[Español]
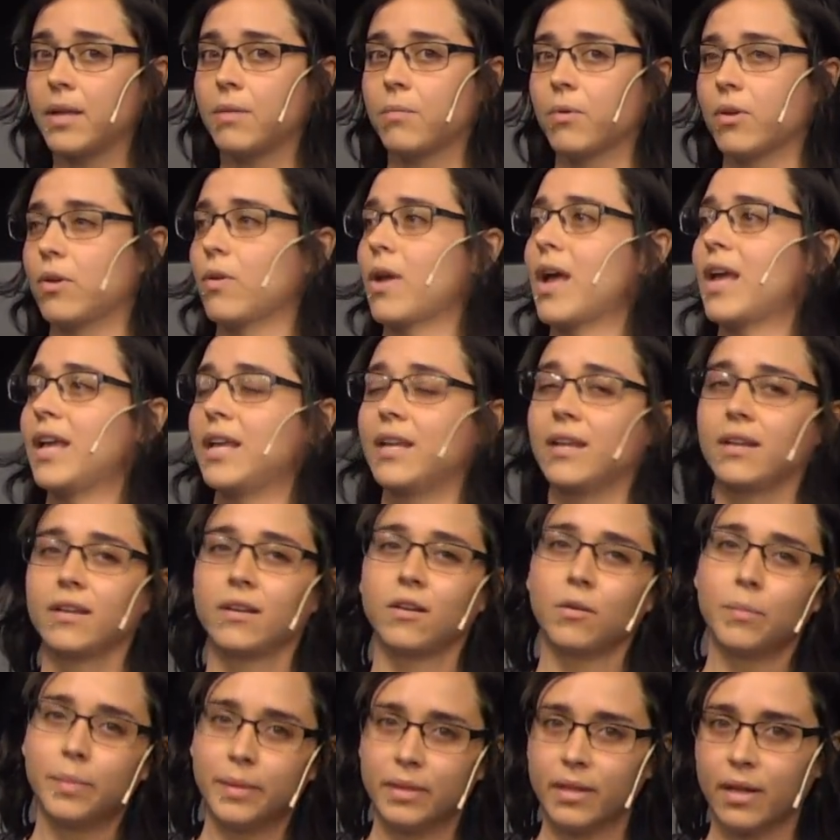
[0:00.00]
y bueno, ahí en
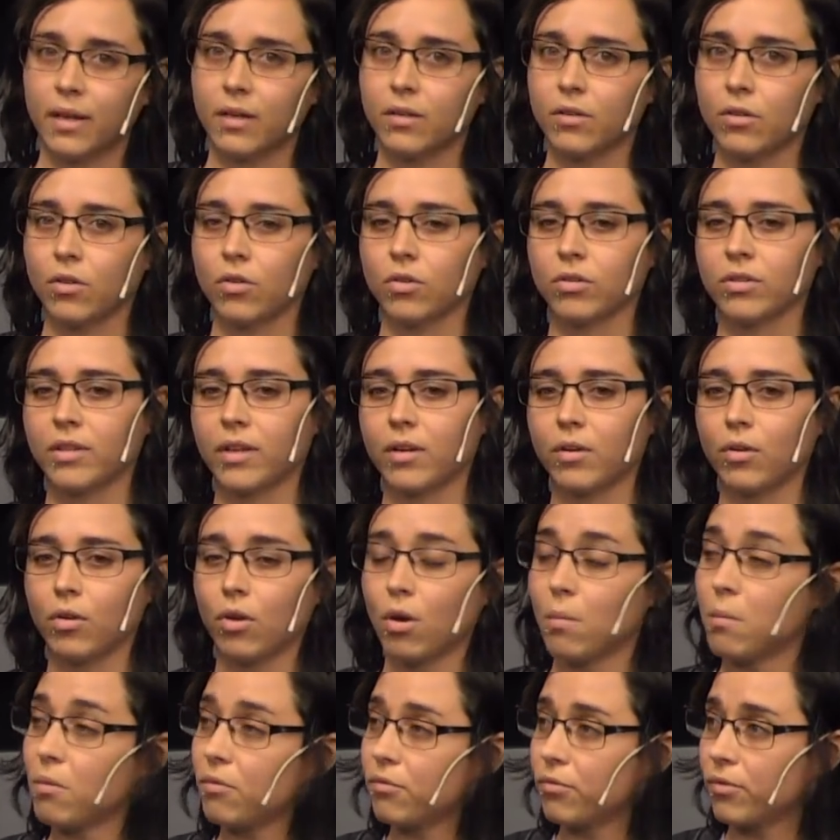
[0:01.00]
el hospital nos contaron
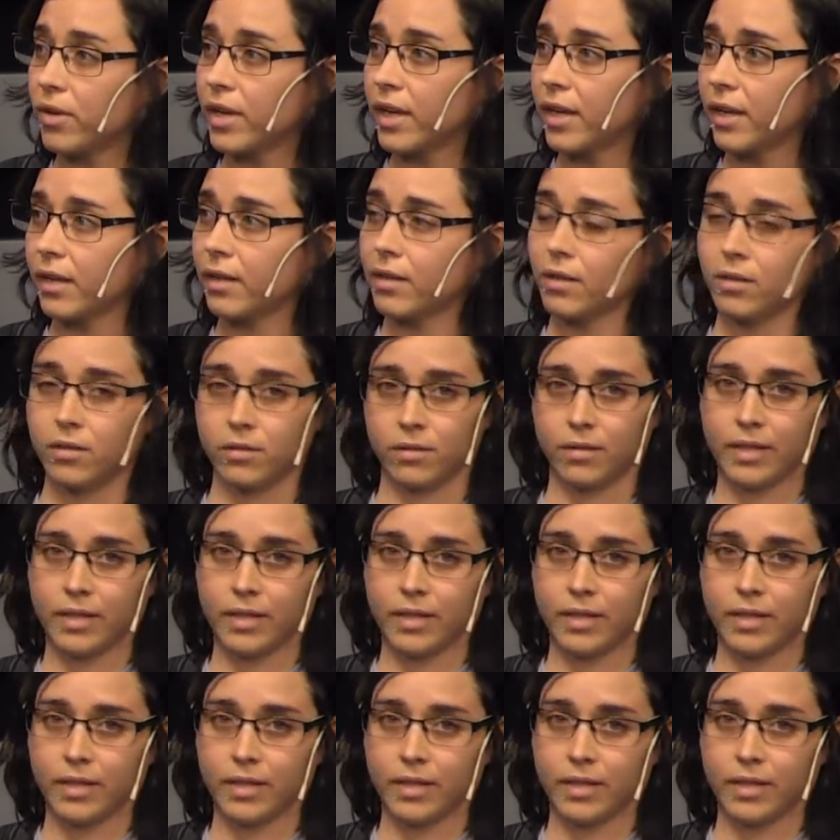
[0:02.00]
cómo fue